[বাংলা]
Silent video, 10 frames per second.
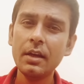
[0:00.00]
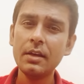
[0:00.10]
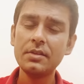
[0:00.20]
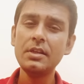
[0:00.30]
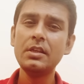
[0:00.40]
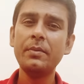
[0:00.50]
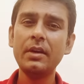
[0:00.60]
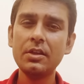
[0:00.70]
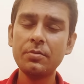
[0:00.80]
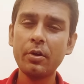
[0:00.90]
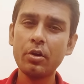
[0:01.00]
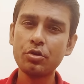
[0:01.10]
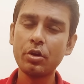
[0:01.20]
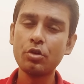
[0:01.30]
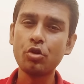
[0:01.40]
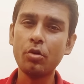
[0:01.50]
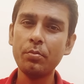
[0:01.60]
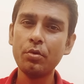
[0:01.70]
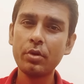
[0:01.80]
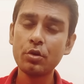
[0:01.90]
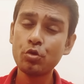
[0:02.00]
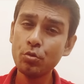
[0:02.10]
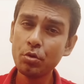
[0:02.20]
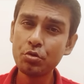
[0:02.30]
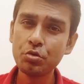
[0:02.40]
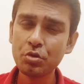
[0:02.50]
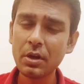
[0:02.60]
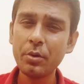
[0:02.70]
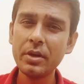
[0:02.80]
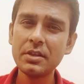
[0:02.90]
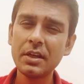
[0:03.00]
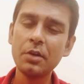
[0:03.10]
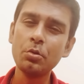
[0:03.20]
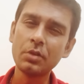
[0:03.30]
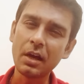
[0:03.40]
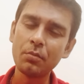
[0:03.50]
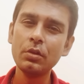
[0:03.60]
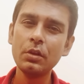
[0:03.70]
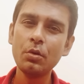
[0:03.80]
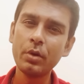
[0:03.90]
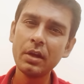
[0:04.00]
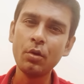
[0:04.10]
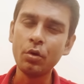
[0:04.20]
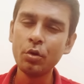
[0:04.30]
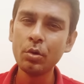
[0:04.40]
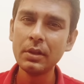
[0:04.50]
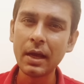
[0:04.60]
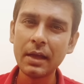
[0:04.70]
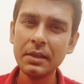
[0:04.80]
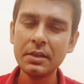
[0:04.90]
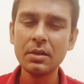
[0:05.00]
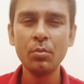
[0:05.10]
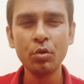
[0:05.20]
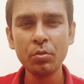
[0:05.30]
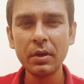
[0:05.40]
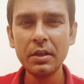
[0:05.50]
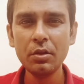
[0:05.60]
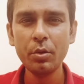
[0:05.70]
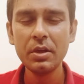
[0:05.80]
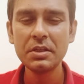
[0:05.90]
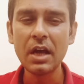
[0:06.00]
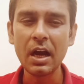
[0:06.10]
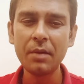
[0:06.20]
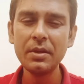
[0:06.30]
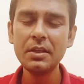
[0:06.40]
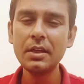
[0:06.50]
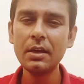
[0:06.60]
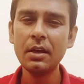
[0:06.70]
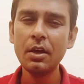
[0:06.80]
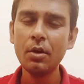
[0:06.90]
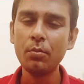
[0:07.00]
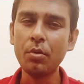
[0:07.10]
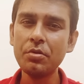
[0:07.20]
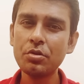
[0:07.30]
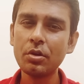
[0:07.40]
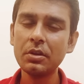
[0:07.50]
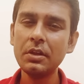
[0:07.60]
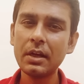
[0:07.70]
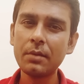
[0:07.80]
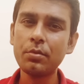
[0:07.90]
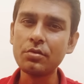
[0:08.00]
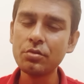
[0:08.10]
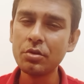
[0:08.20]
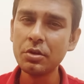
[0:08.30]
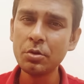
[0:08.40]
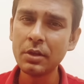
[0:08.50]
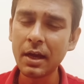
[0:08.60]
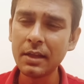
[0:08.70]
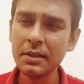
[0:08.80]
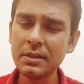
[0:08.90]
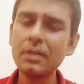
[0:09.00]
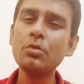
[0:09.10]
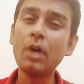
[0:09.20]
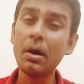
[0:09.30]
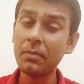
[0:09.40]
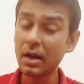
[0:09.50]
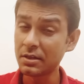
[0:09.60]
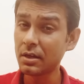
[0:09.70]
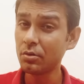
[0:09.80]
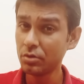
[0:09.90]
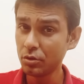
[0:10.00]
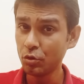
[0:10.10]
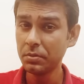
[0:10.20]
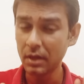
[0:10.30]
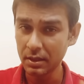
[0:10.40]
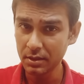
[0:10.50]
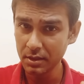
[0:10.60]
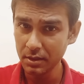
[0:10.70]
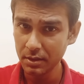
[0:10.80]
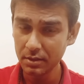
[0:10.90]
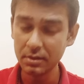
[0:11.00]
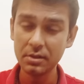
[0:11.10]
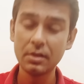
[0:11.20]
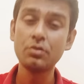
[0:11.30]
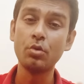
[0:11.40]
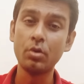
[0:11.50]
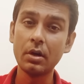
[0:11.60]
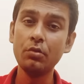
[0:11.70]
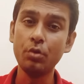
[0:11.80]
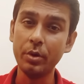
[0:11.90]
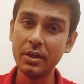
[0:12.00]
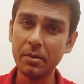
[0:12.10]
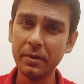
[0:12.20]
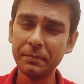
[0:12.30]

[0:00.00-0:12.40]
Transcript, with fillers: শ্রী সিমেন্ট ইস্ট বেঙ্গলের সঙ্গে সম্পর্কে শুভ সূচনা হয়েছে কিন্তু তার মধ্যে অনেক গণ্ডগোল দেখা দিয়েছে মনোমালিন্য হয়েছে আগামী দিনে ভবিষ্যৎ নিয়ে একটা প্রশ্নচিহ্ন দেখা দিয়েছে কিন্তু আমরা আশা করছি খুব তাড়াতাড়ি জিনিসটা শর্ট আউট হয়ে যাবে